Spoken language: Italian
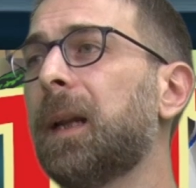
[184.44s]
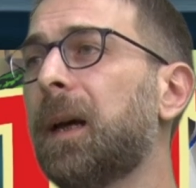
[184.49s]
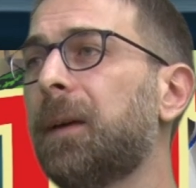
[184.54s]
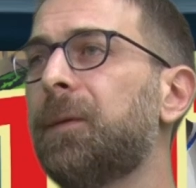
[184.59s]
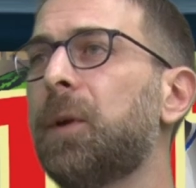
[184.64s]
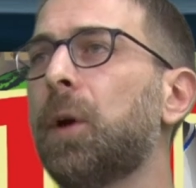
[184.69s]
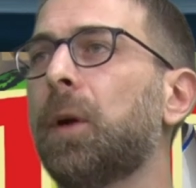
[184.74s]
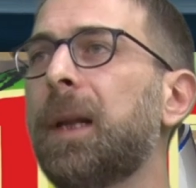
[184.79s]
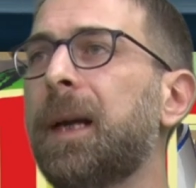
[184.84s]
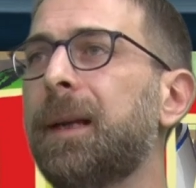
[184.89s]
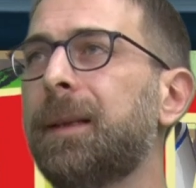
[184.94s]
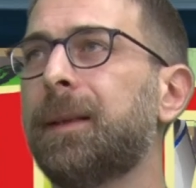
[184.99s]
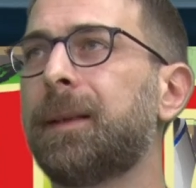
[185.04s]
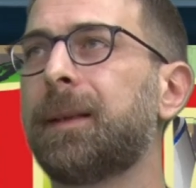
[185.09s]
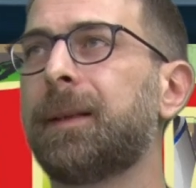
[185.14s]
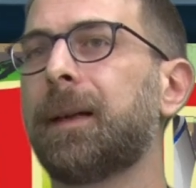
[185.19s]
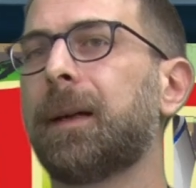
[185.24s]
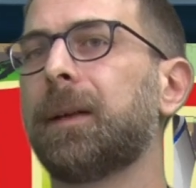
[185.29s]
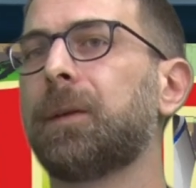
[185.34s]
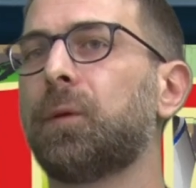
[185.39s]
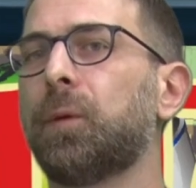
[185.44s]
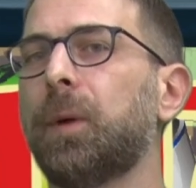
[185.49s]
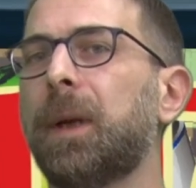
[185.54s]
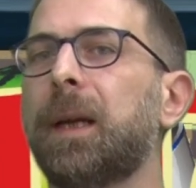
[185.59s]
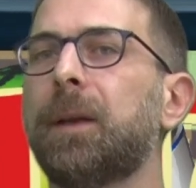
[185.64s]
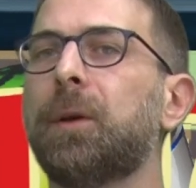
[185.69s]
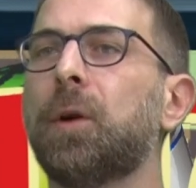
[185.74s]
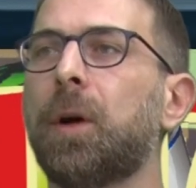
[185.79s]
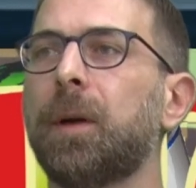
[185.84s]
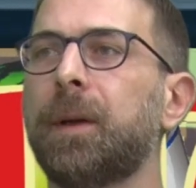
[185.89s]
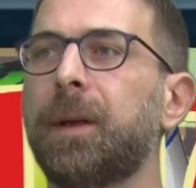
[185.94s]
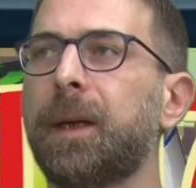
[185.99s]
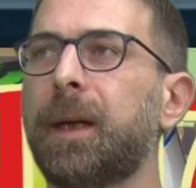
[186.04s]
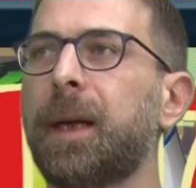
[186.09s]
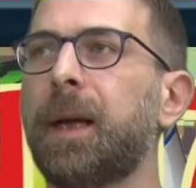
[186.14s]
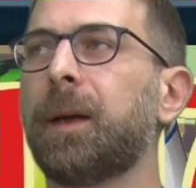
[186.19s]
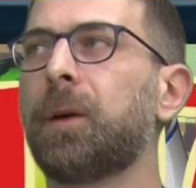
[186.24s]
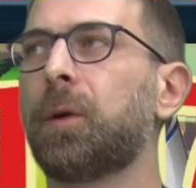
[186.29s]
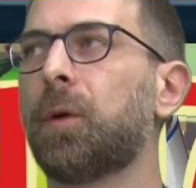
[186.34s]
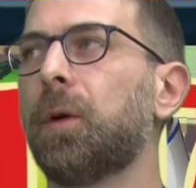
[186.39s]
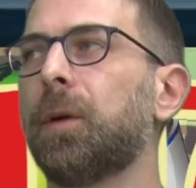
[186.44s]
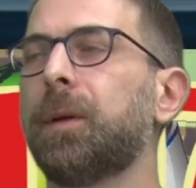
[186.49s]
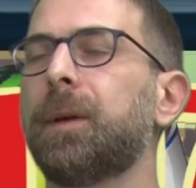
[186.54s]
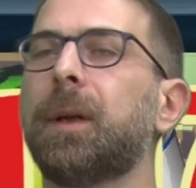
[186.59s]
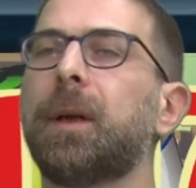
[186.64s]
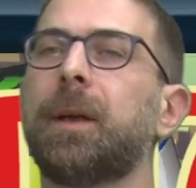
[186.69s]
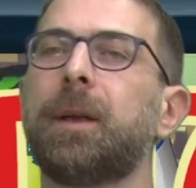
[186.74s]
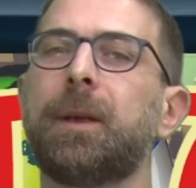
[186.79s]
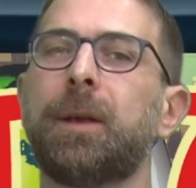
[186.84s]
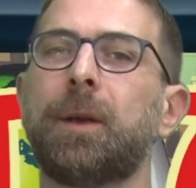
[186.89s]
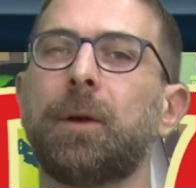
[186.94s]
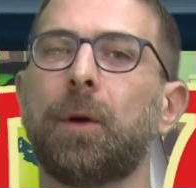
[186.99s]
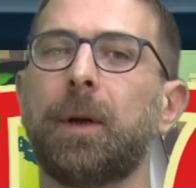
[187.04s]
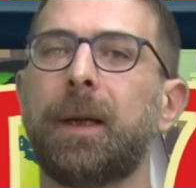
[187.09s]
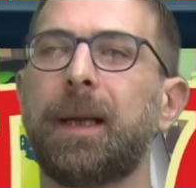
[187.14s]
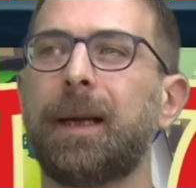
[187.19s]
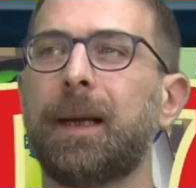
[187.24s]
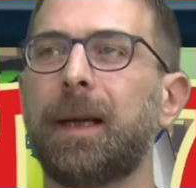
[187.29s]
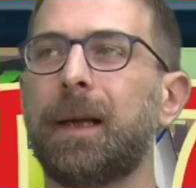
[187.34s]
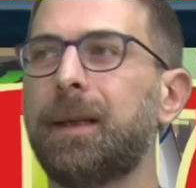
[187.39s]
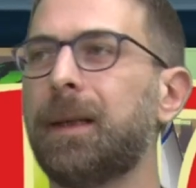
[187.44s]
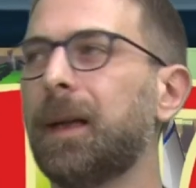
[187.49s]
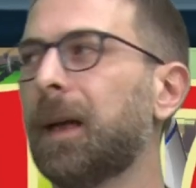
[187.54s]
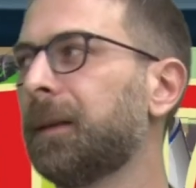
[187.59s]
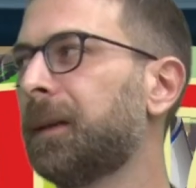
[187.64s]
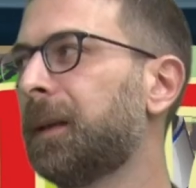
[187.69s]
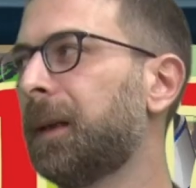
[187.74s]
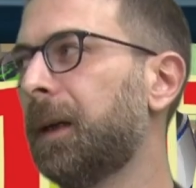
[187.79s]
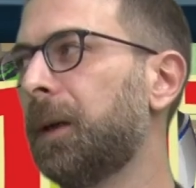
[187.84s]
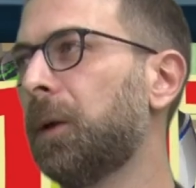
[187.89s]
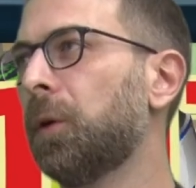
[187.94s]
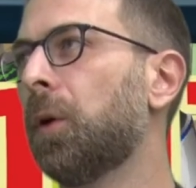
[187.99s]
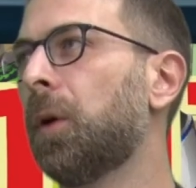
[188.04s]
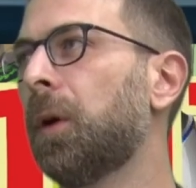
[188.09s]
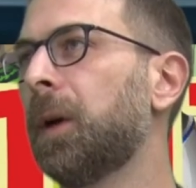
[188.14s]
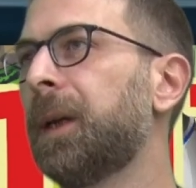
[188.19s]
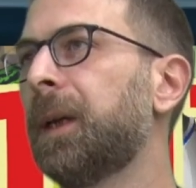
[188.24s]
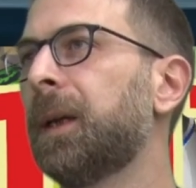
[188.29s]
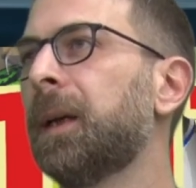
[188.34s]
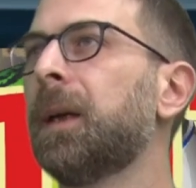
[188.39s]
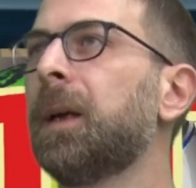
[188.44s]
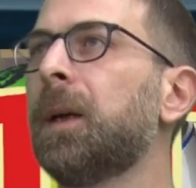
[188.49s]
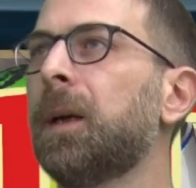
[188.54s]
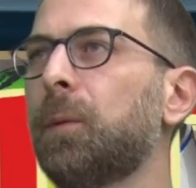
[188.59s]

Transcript: la, violenza sulle donne con io, lei e gli altri noi.